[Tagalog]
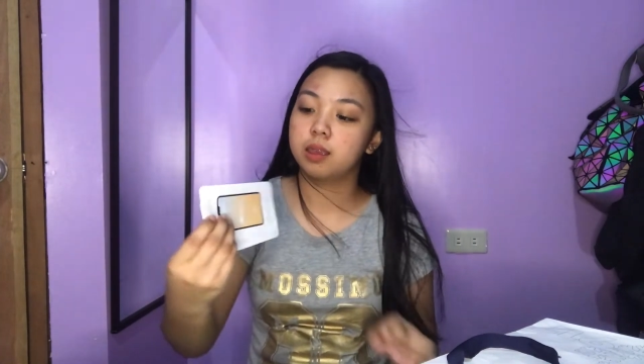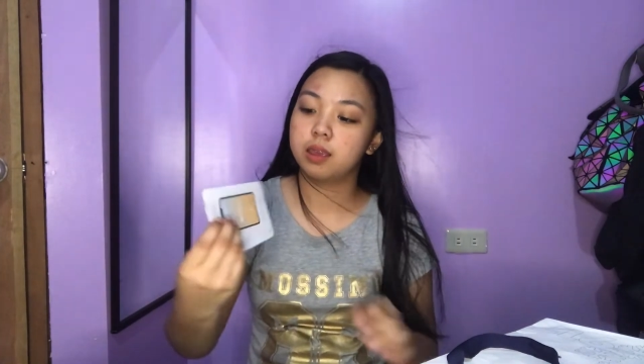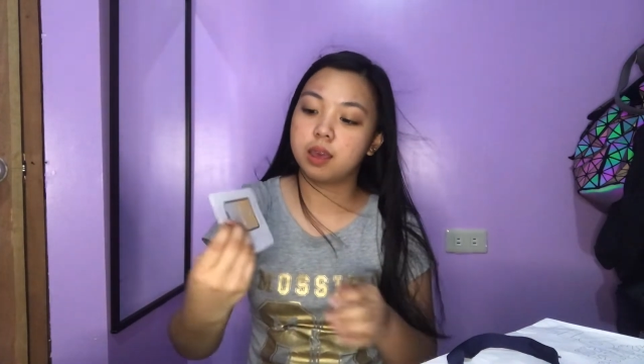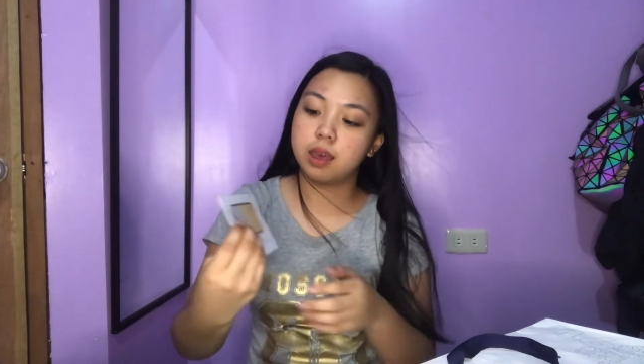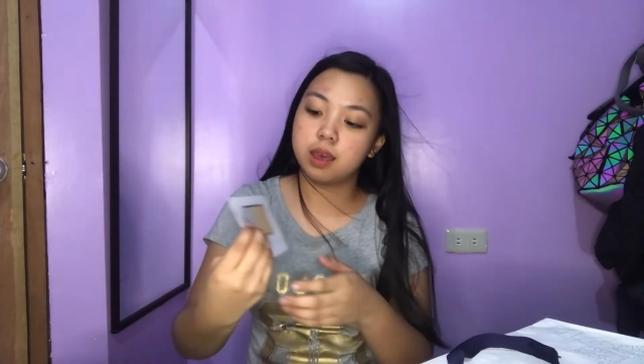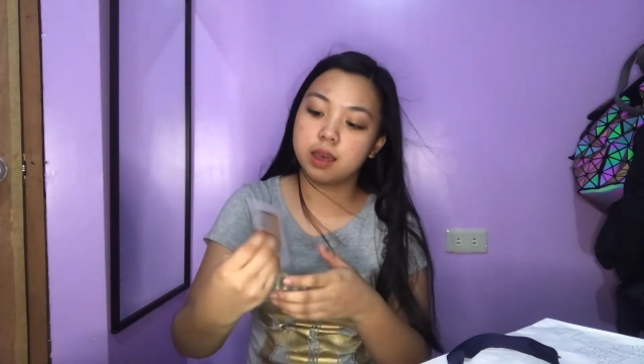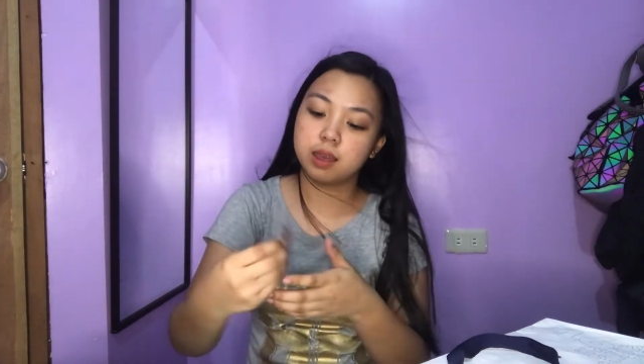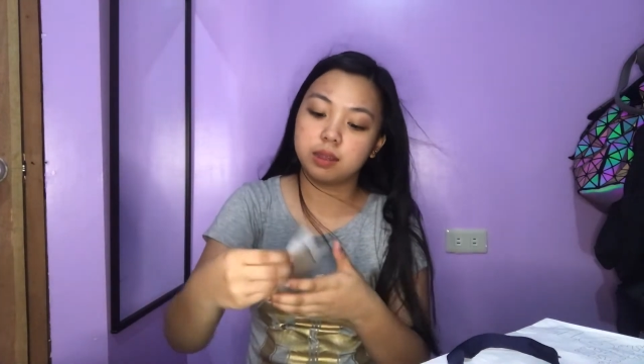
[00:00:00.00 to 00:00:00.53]

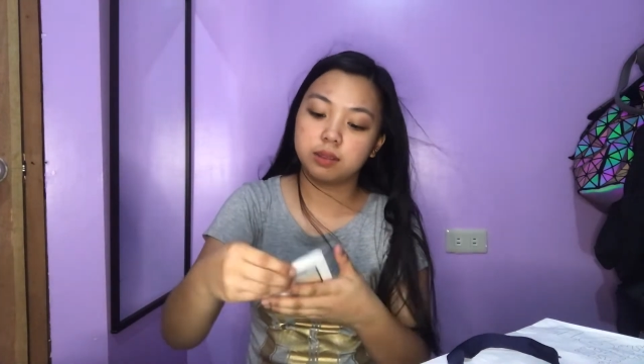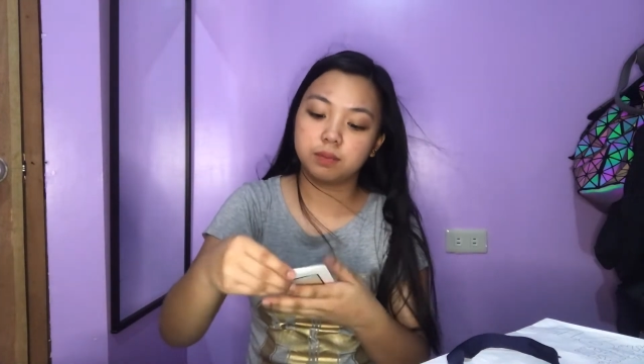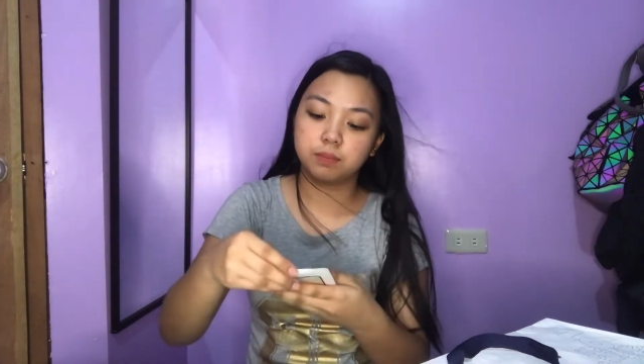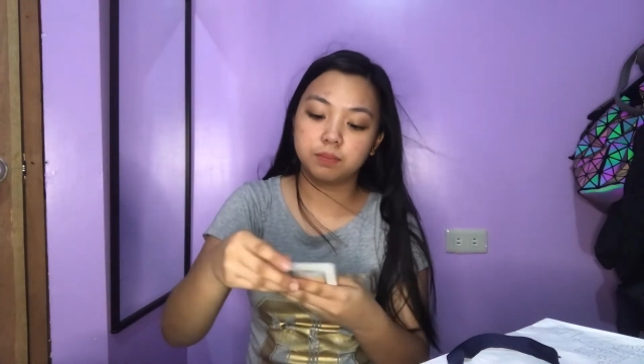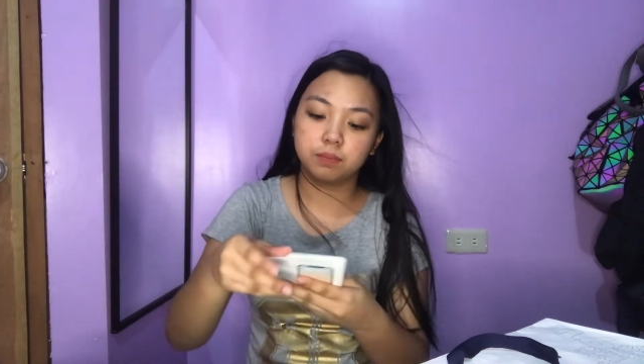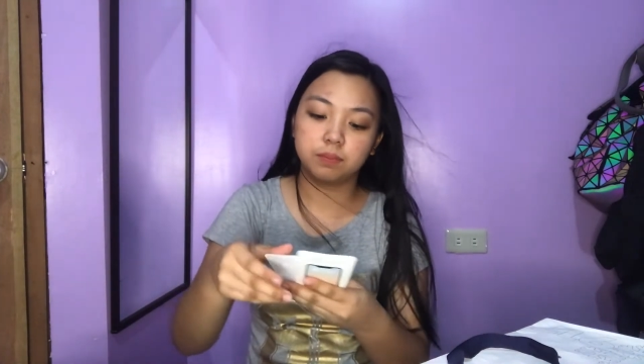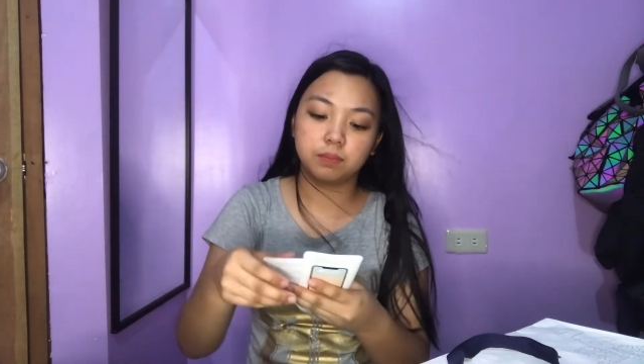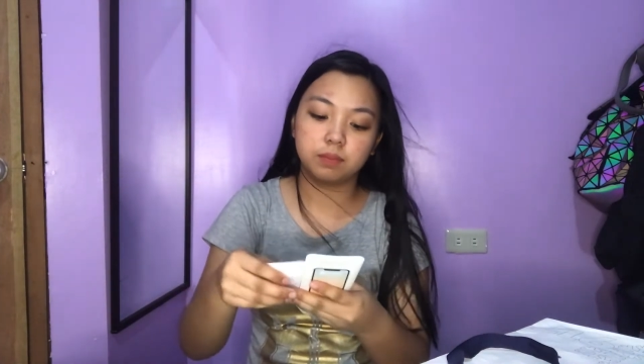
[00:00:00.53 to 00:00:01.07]
Ayan.
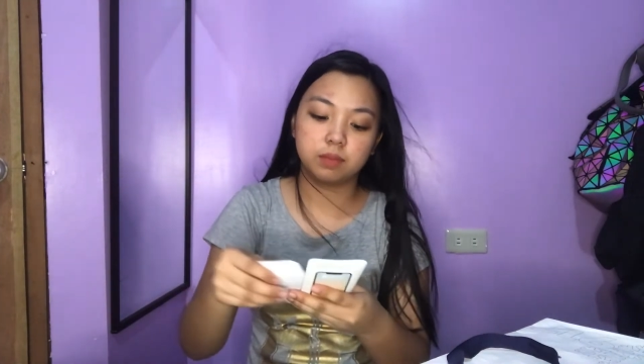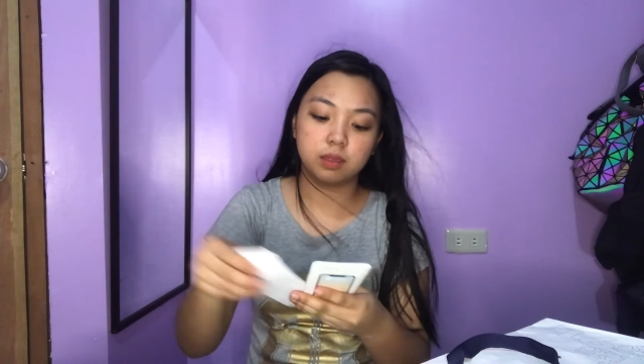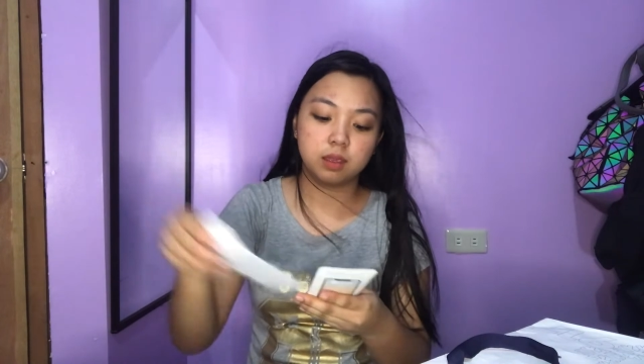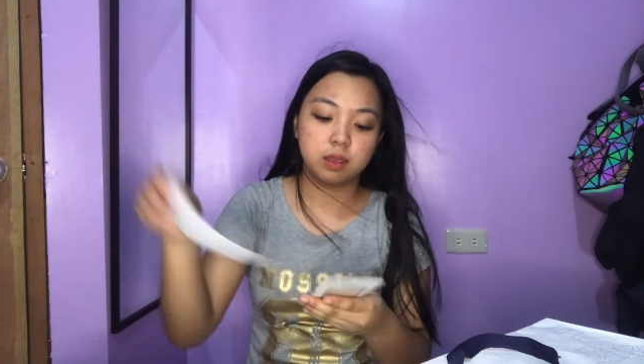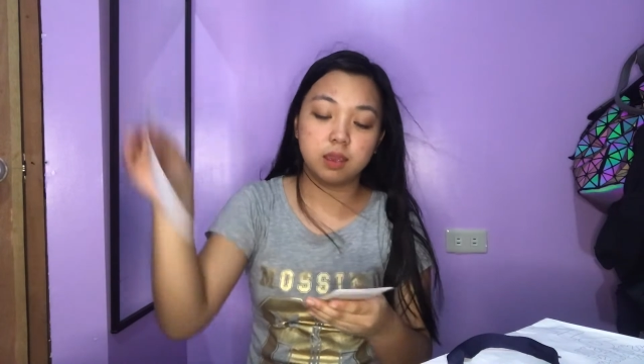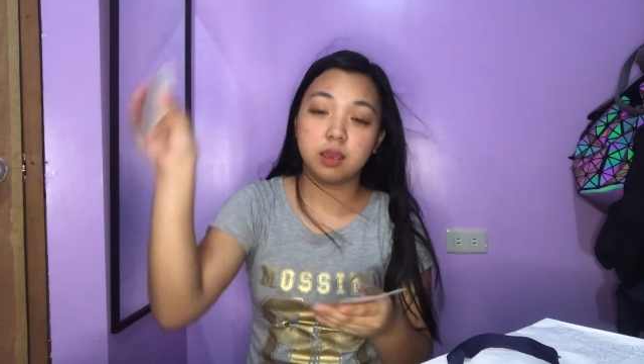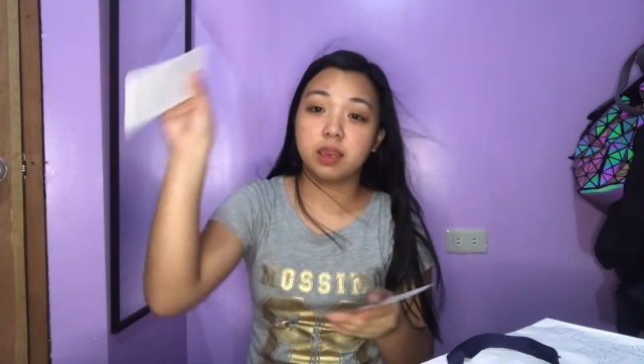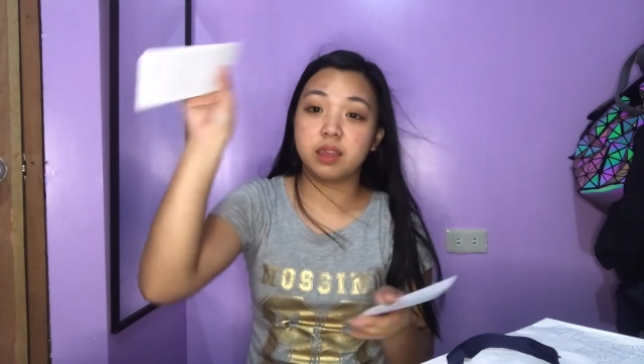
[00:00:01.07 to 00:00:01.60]

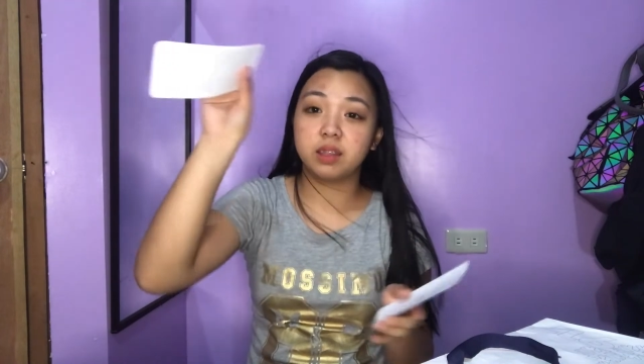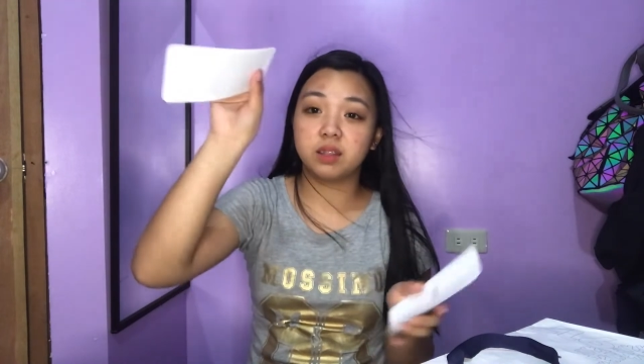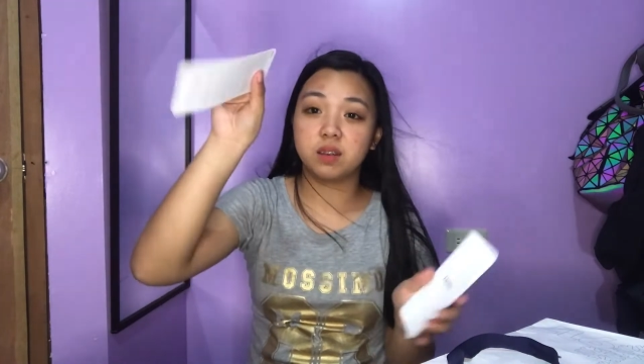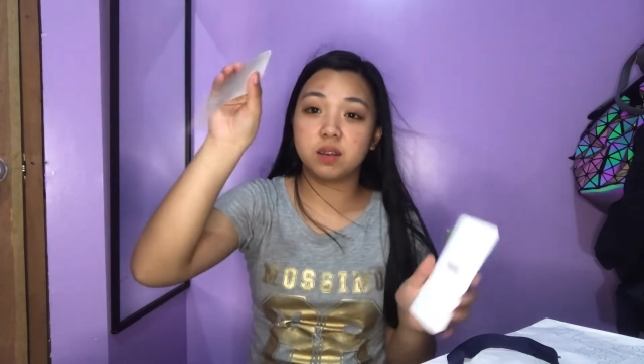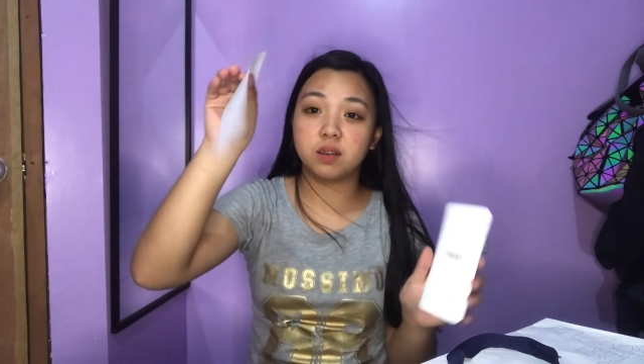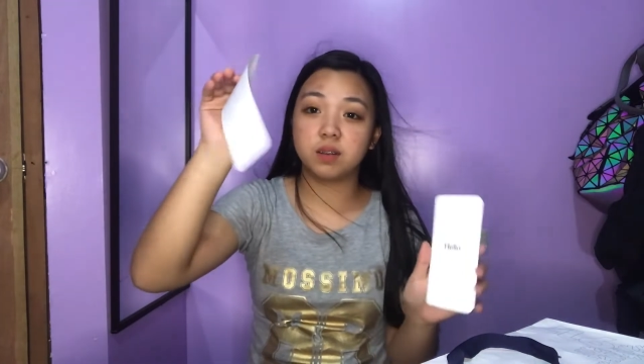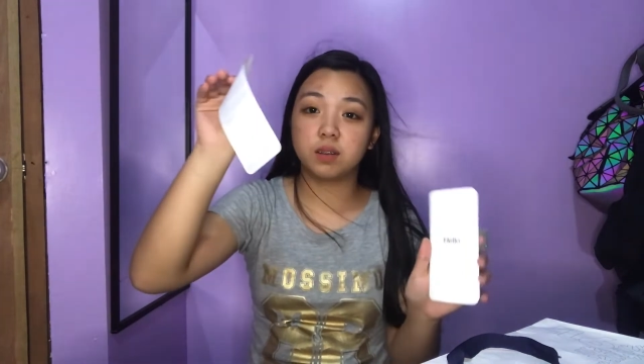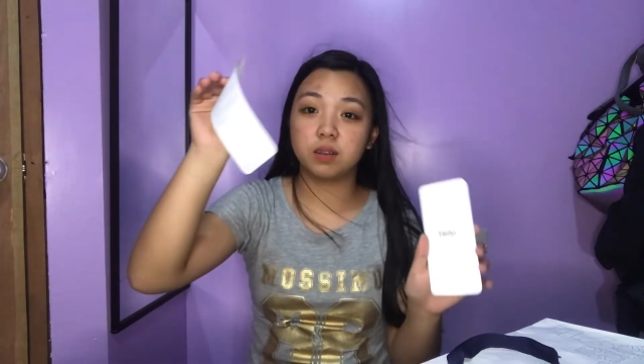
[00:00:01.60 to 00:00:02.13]

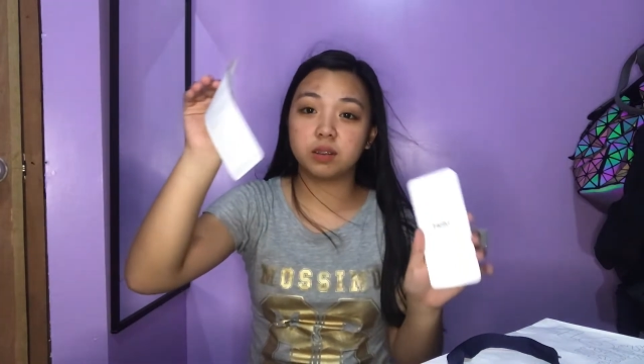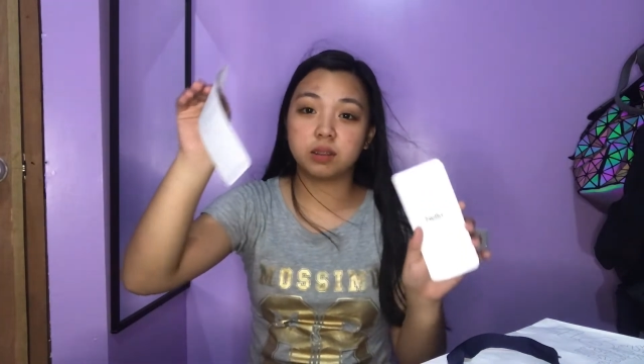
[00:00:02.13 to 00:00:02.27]
Ito.